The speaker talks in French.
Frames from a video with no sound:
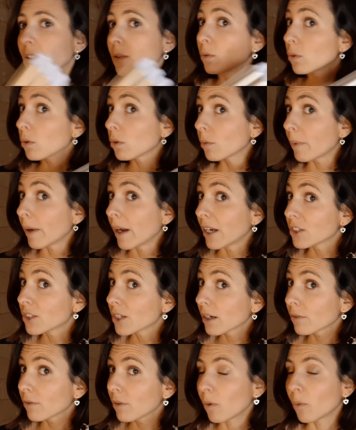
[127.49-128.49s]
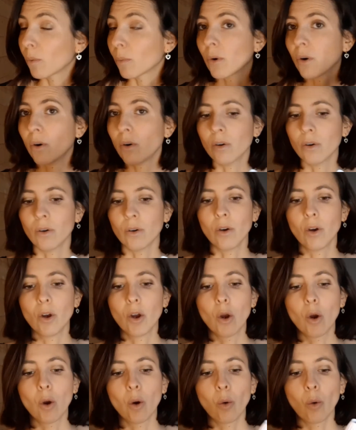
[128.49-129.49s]
Et donc, bah, à chaque fois, on prend,
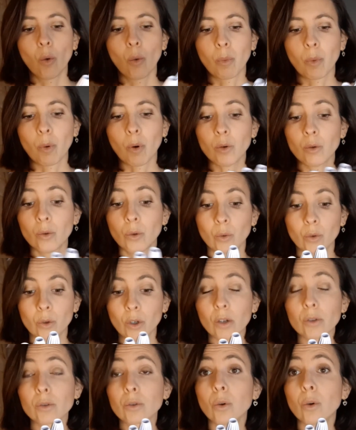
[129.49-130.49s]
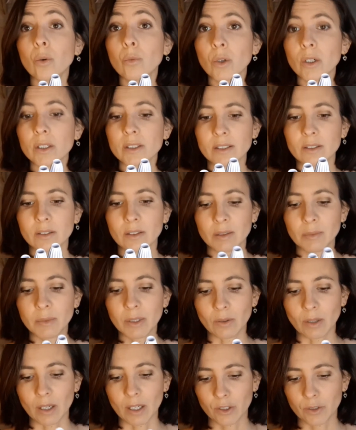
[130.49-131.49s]
on prend une longueur de au moins 10
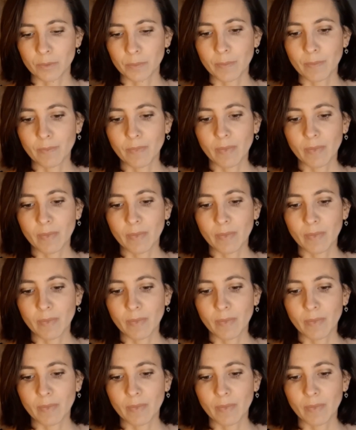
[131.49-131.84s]
cm de large.